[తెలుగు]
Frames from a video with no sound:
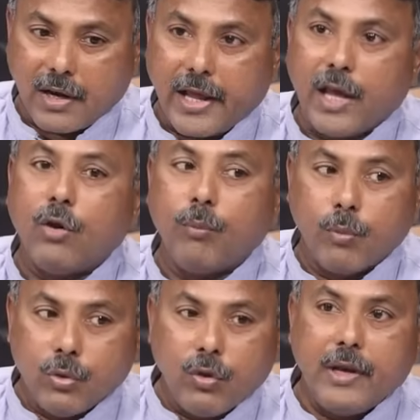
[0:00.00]
నేను
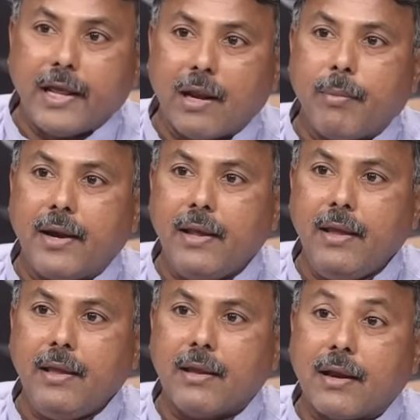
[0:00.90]
ముందు నిలబడి
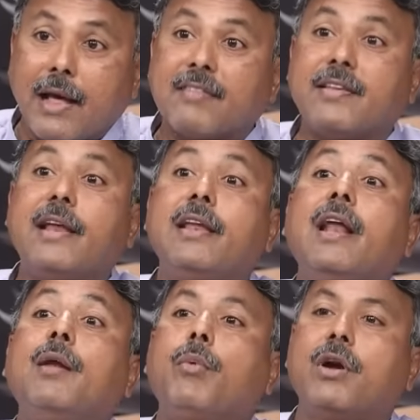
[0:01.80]
నా
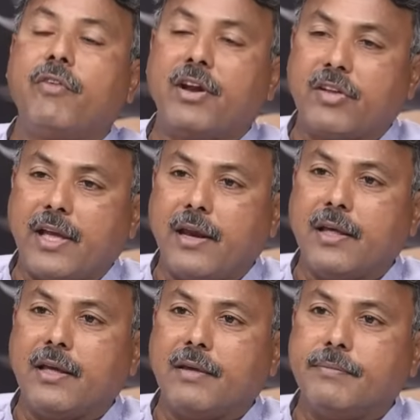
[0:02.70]
సైన్యాన్ని మోటివేట్
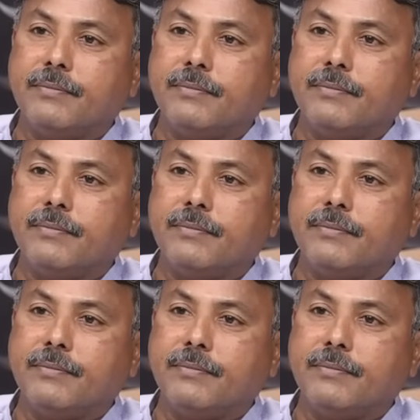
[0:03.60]
చేయాలి